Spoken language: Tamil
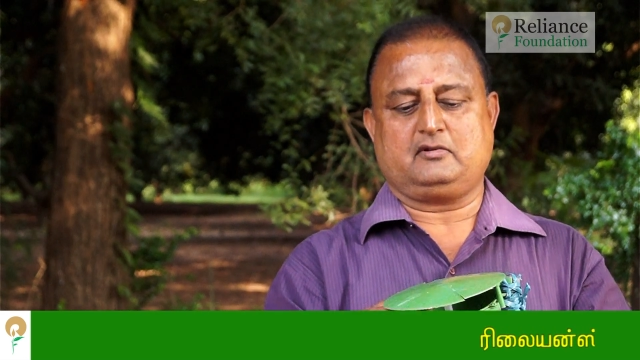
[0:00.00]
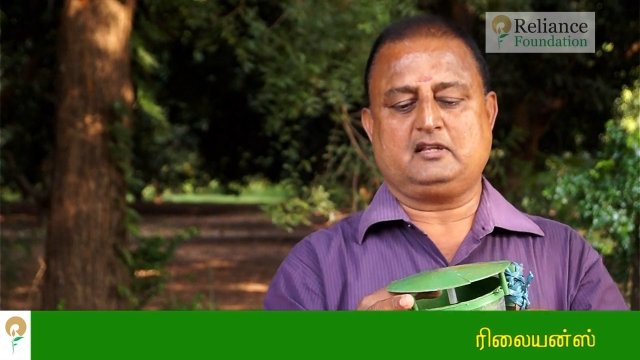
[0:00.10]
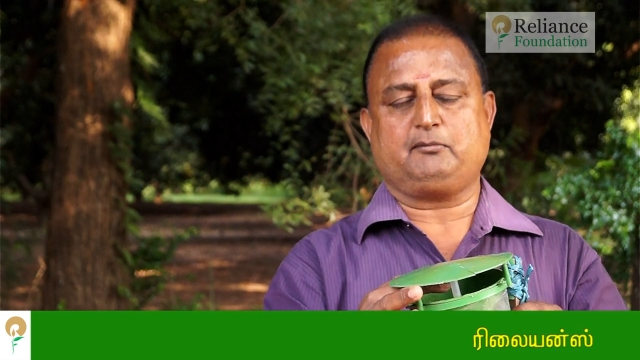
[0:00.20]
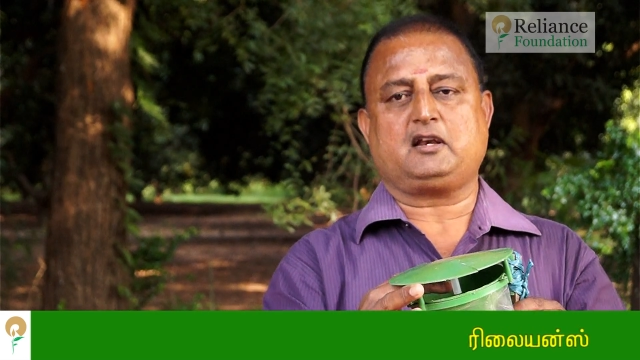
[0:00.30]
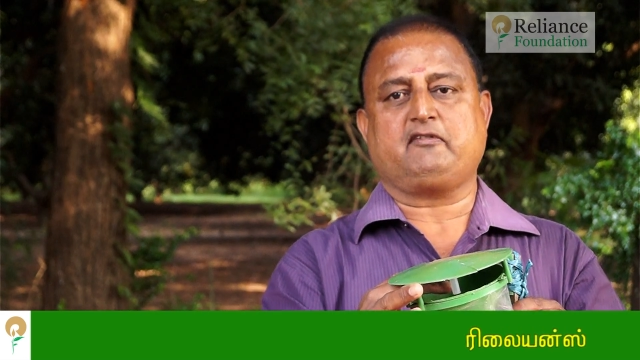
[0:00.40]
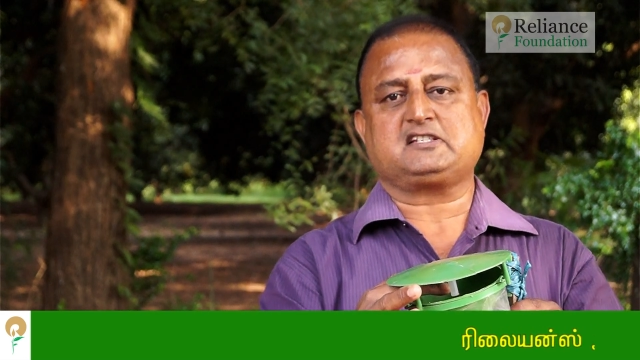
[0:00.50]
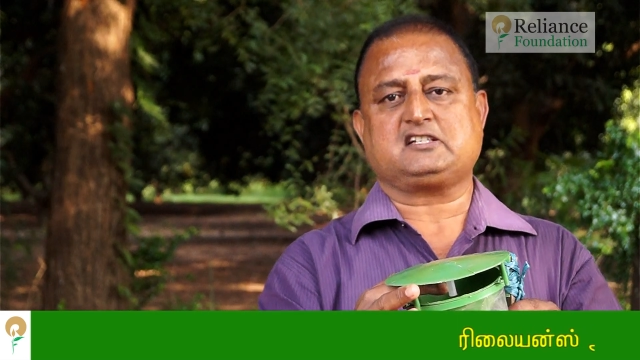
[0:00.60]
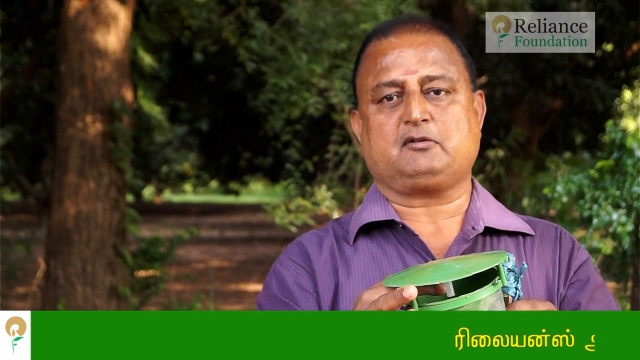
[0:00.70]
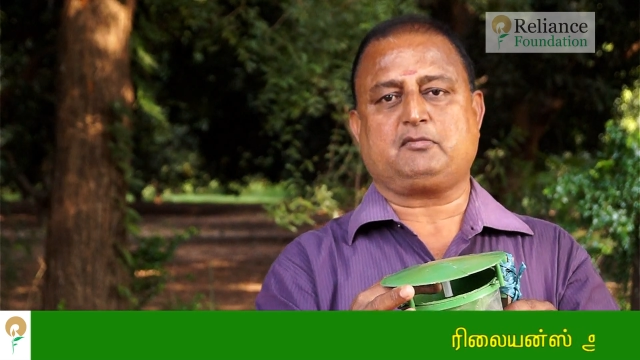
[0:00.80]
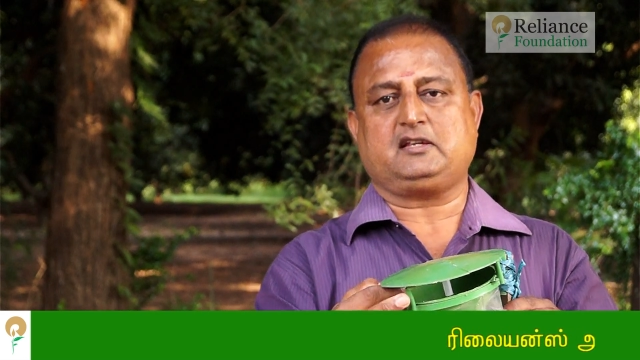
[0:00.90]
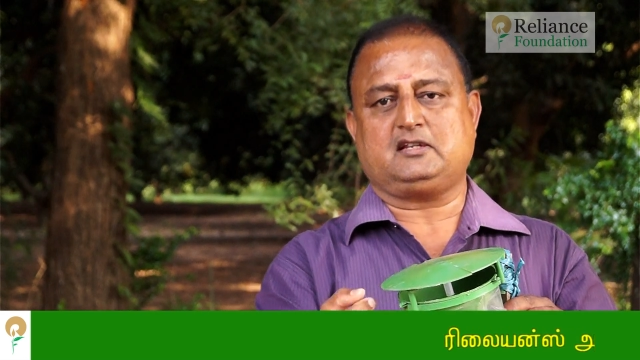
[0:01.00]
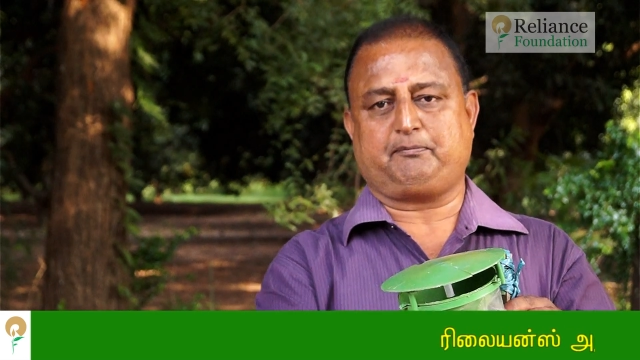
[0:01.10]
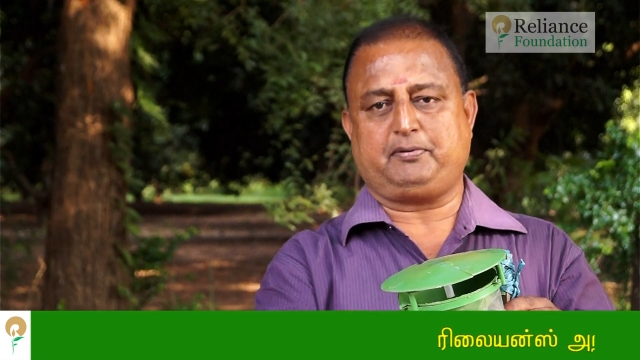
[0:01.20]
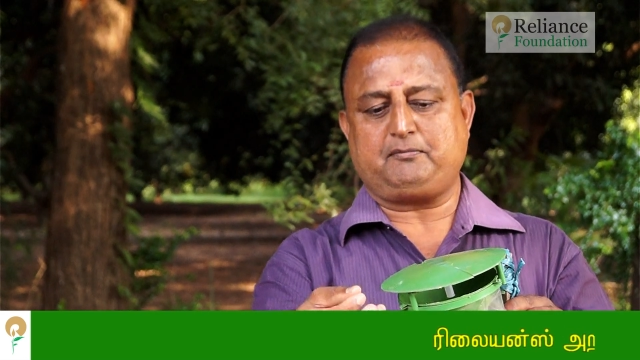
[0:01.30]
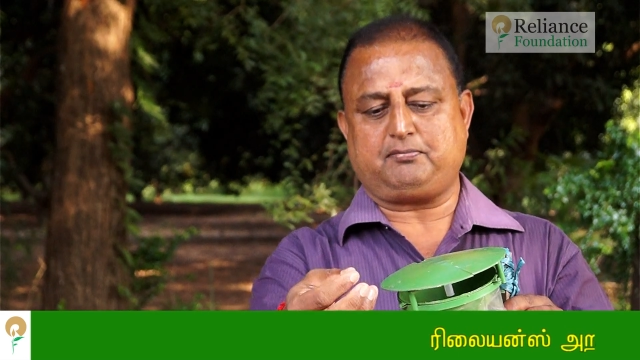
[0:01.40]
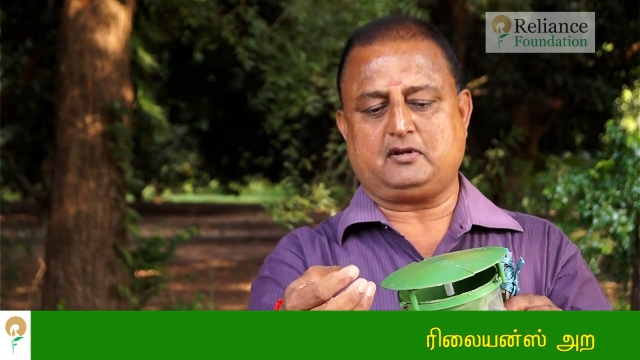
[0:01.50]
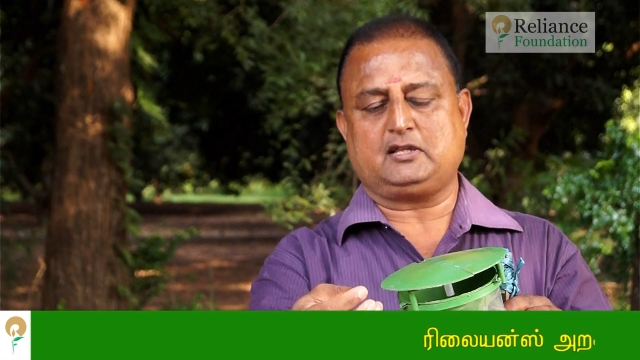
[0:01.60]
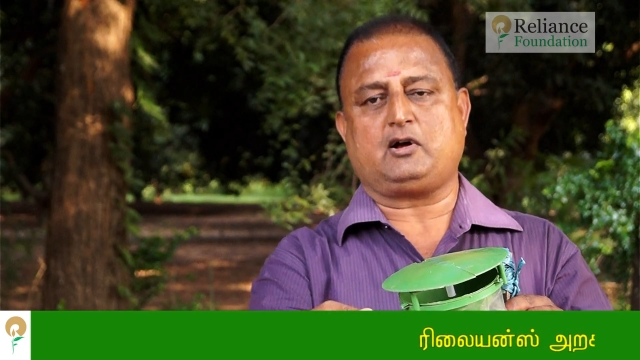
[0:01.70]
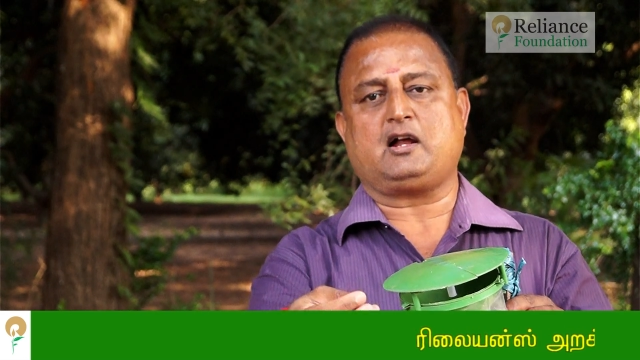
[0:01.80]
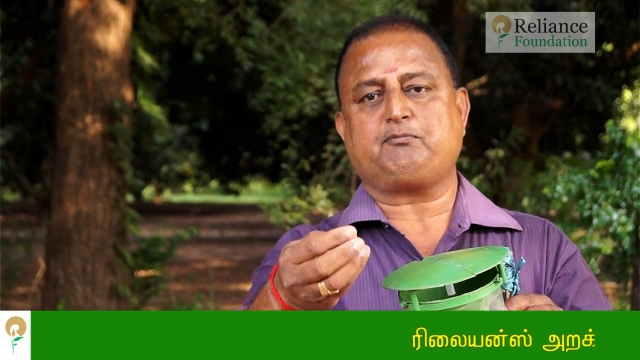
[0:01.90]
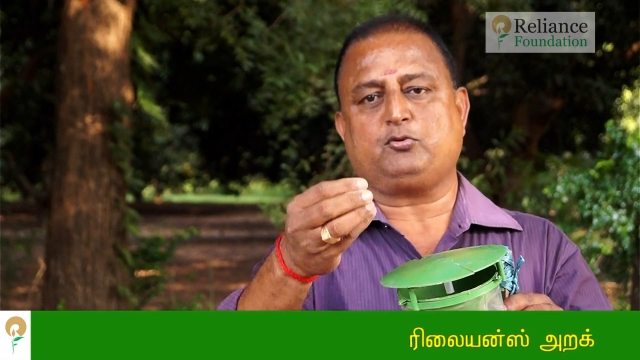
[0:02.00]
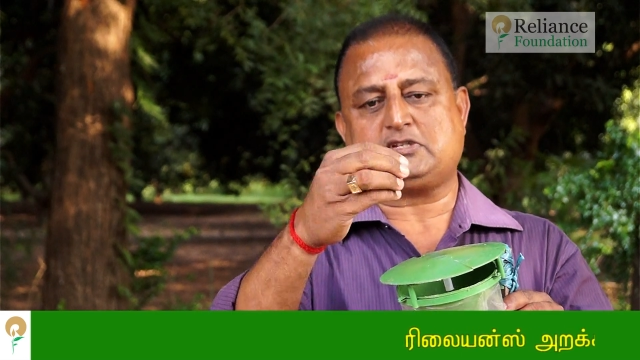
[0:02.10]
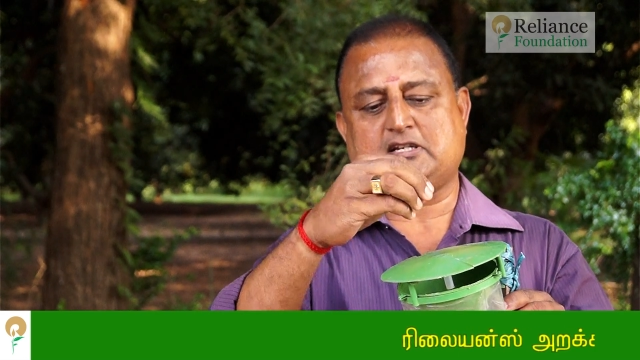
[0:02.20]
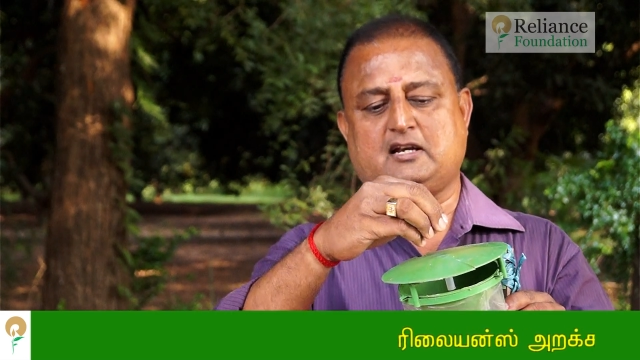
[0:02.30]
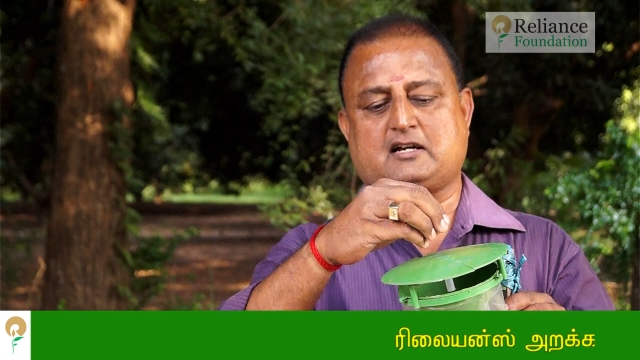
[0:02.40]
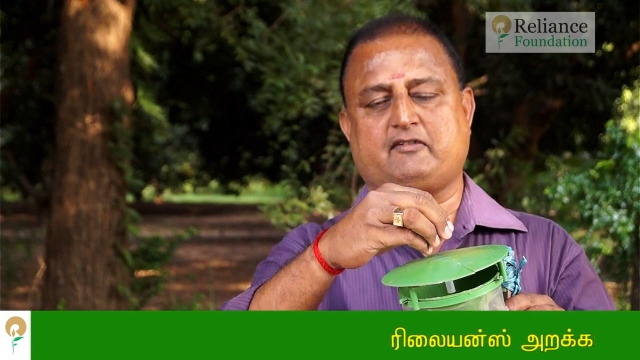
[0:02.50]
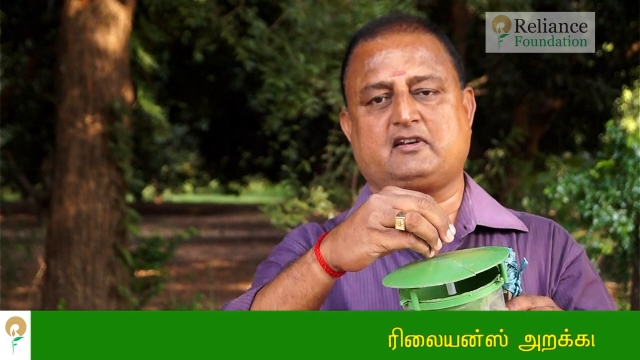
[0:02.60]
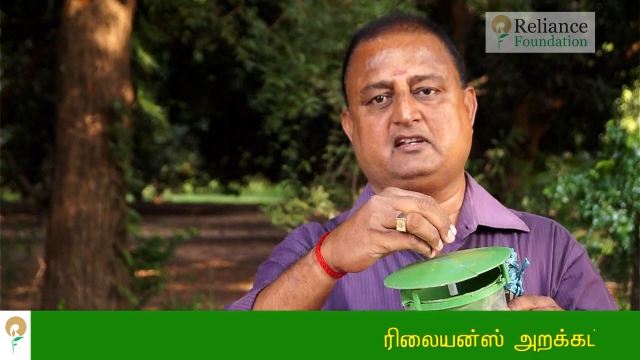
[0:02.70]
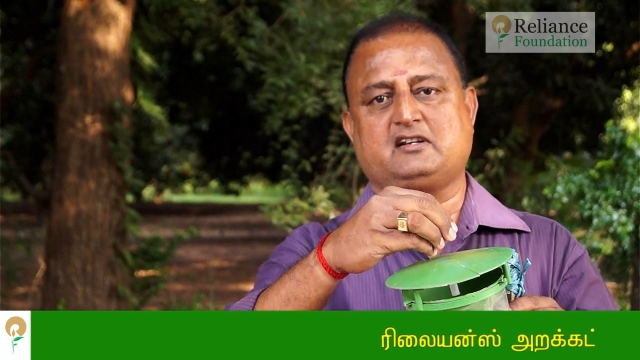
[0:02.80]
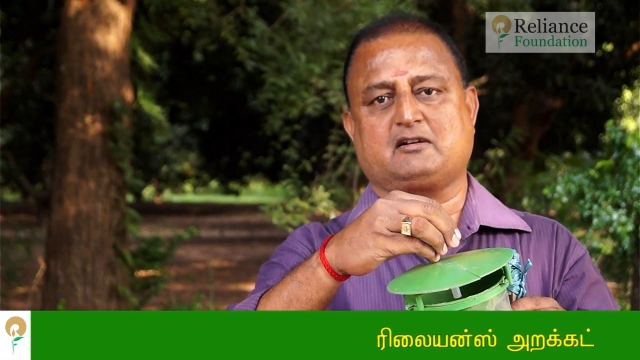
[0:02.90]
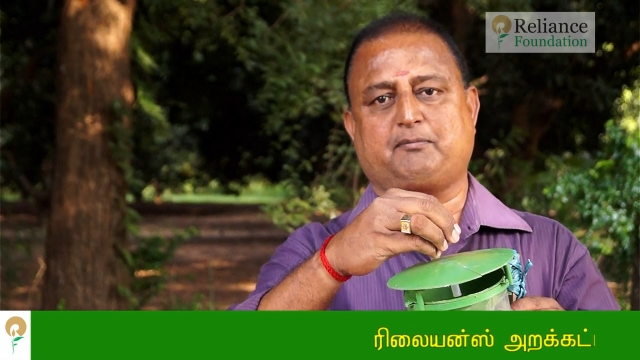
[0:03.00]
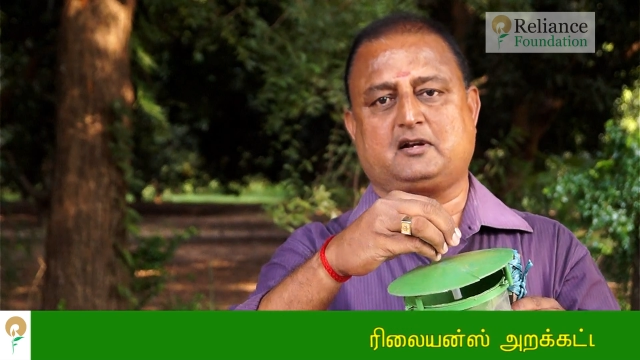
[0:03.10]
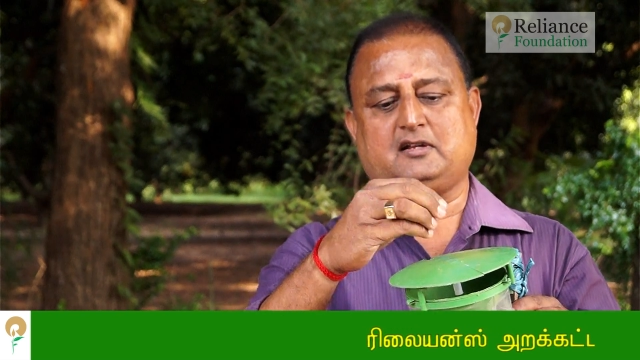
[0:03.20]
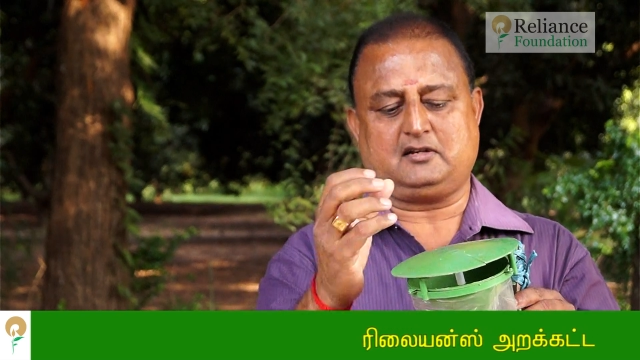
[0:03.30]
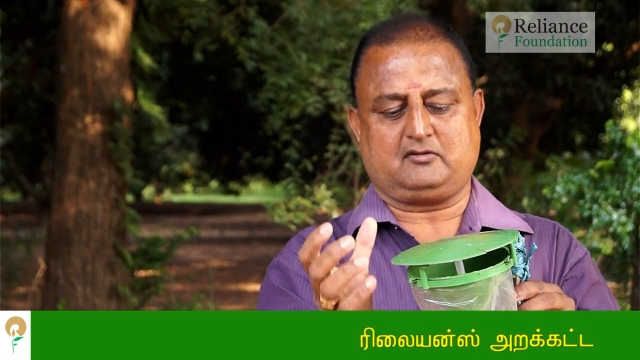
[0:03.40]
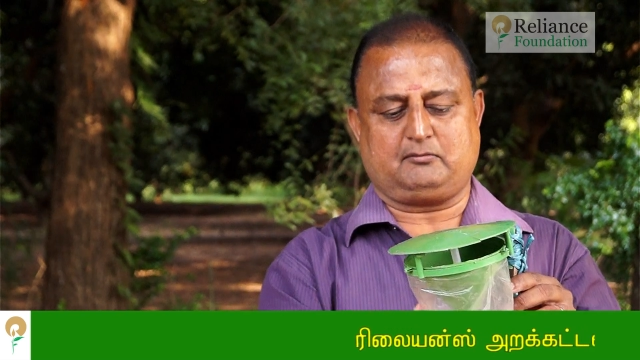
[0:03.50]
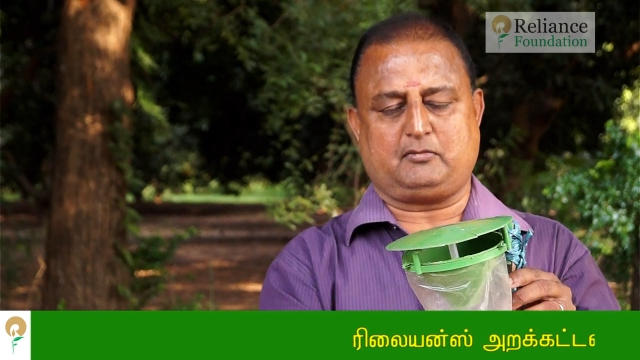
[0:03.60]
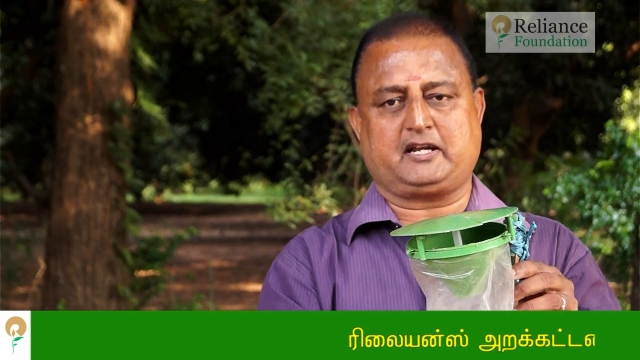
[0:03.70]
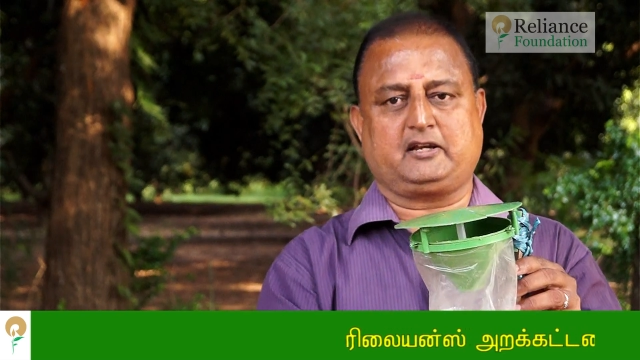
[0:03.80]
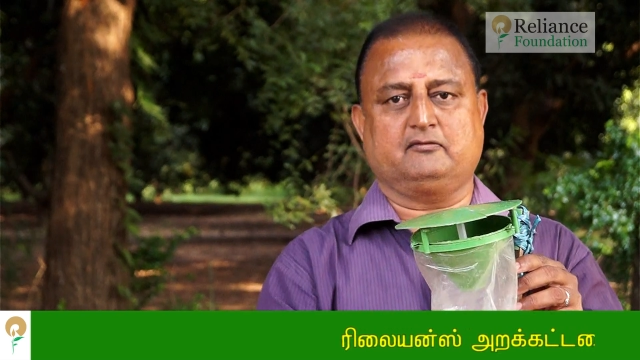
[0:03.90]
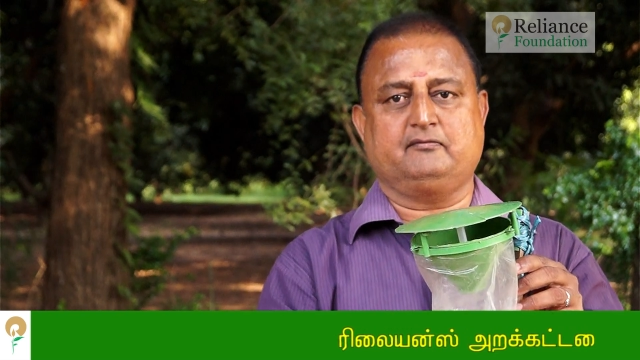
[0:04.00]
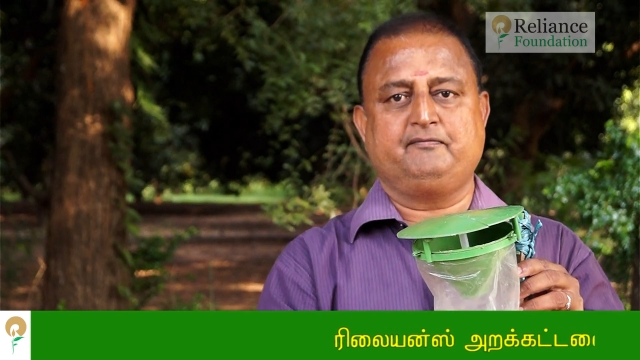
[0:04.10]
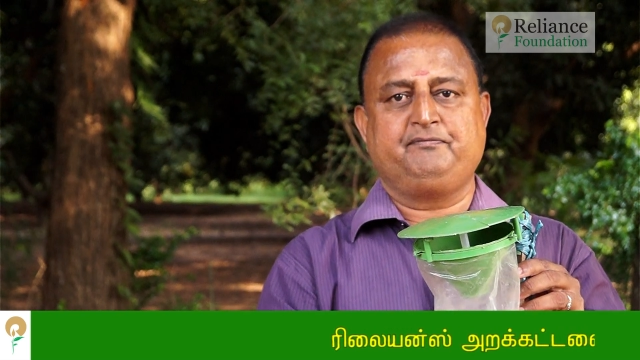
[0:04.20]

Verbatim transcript: இதை மாதிரி வச்சுட்டோம்னா இதில் பெண் இதில் ஆண் பூச்சிகள்லாம் கவர்ந்து இழுக்கப்பட்டு இதில் வந்து மாட்டிக்குது